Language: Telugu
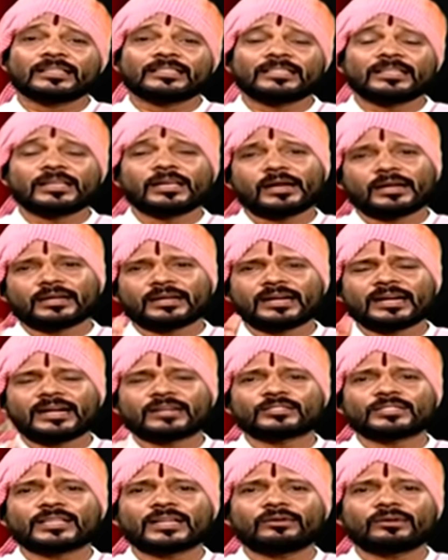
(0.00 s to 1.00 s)
దీ
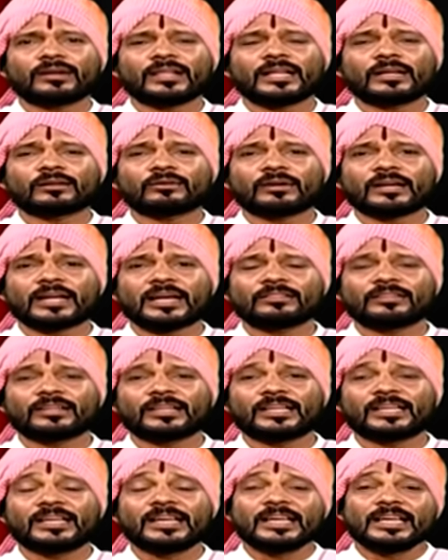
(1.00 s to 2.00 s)
నడుస్తూనే ఉన్నది అనుకో
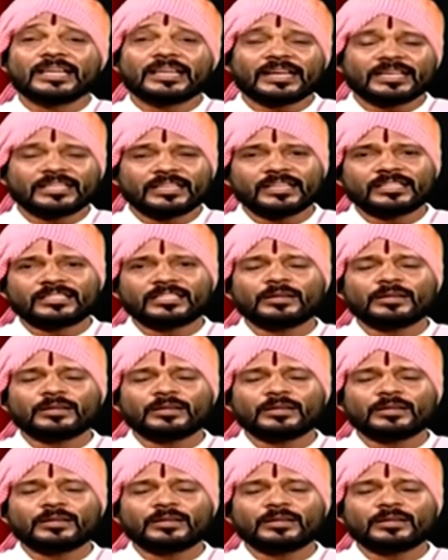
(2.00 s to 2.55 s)
రాదురి ఇక ఈ